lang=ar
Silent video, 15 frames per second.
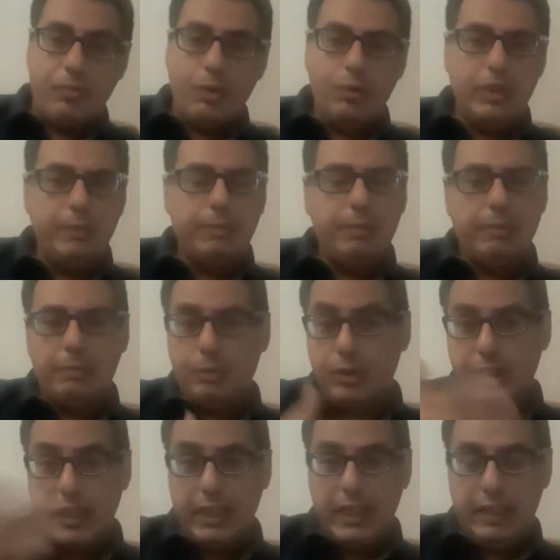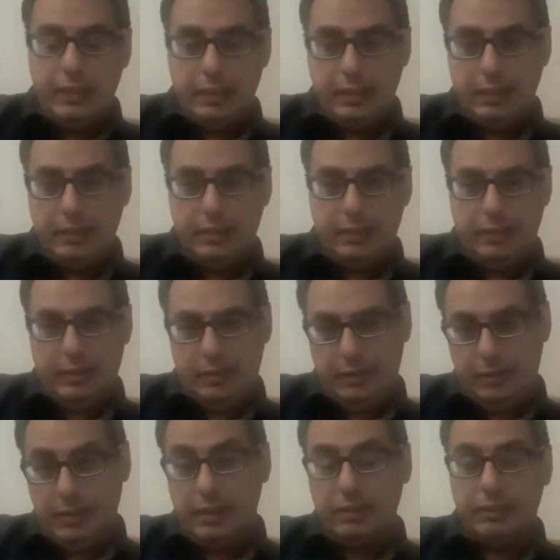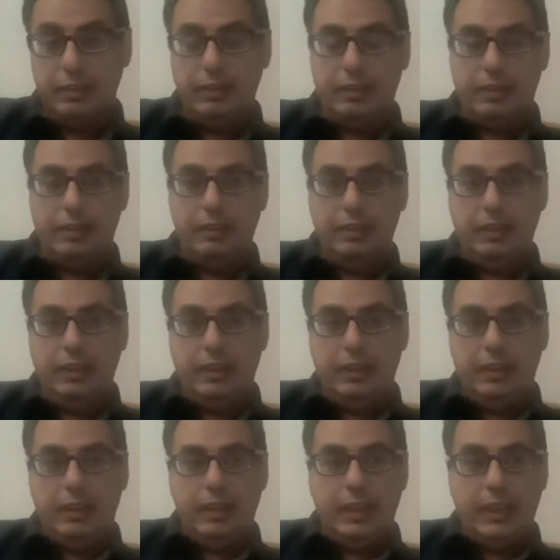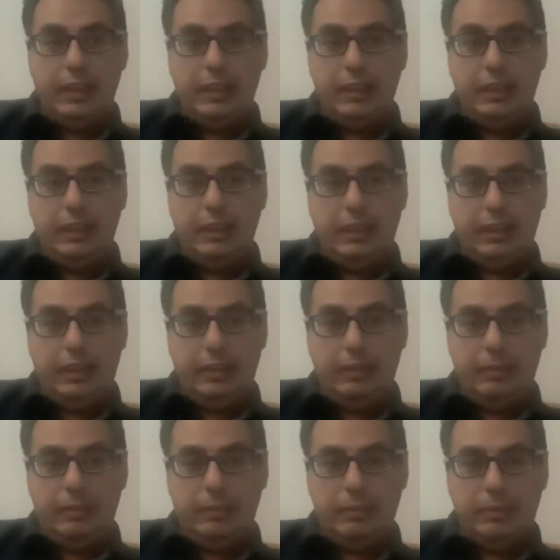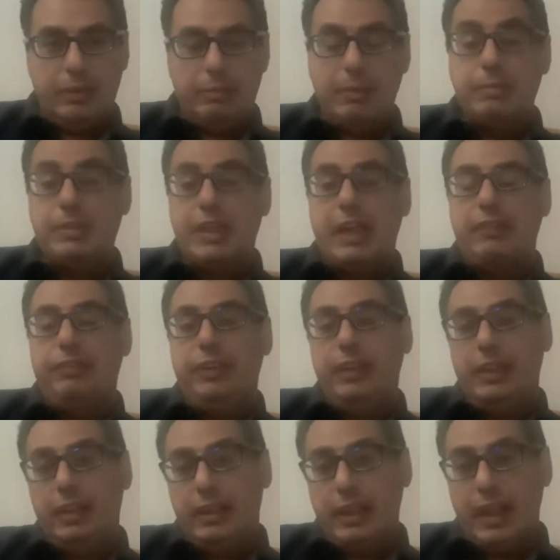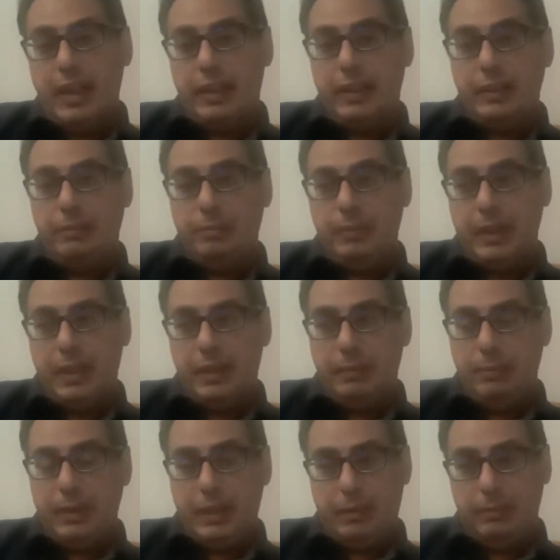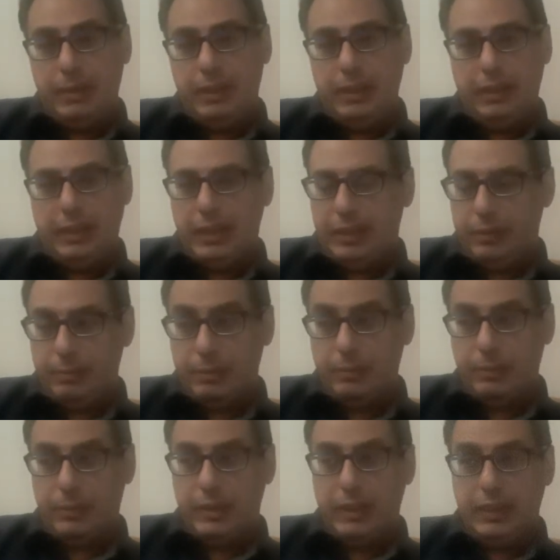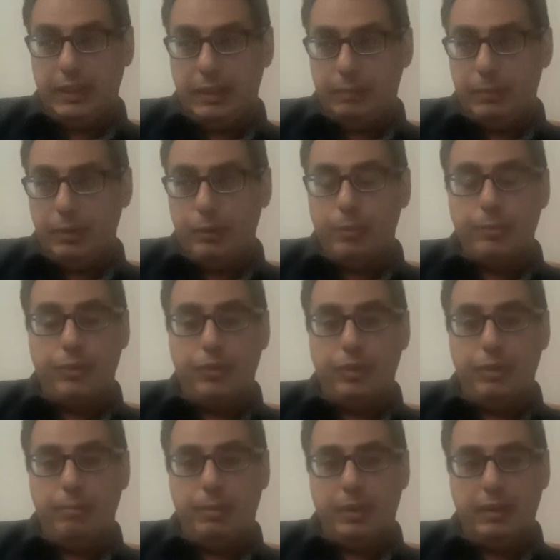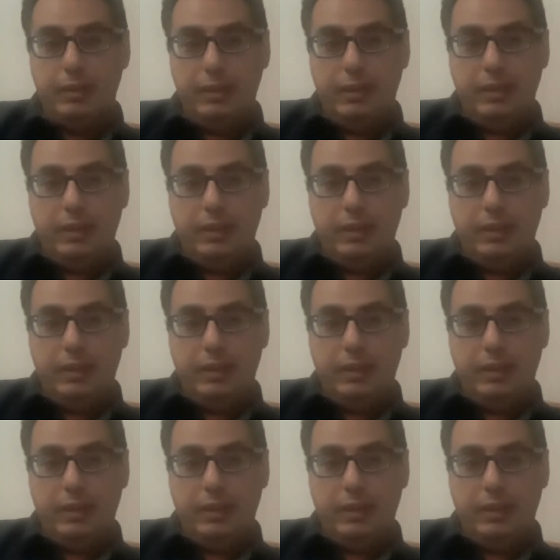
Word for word: ودي بتبقى مشكلة خطيرة لأن هما مش عارفين الحاكم بيعمل إيه يعني هما ممكن يعملوا مصيبة